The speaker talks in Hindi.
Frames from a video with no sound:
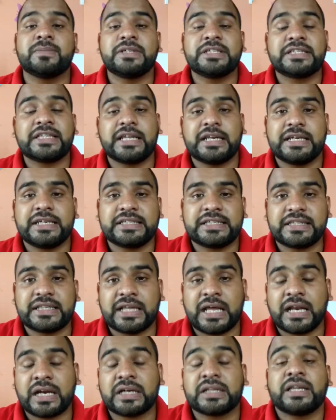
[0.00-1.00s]
भी इस तरीके से
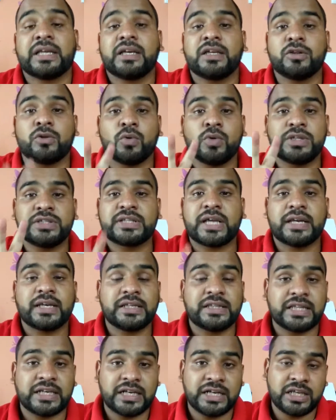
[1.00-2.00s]
तैयार करते हैं कि दो इंसान की
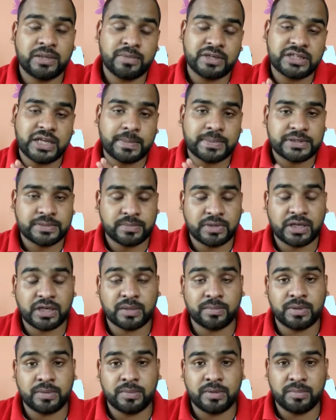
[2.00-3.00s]
थ्री इमेज आपस में
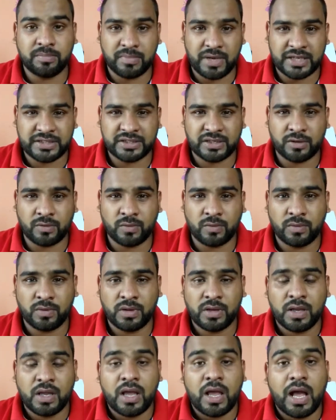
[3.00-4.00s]
कभी भी मैच ना हो
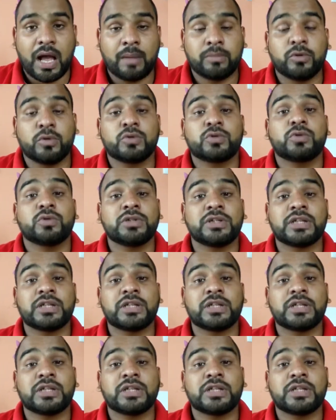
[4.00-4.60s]
अब दोस्तों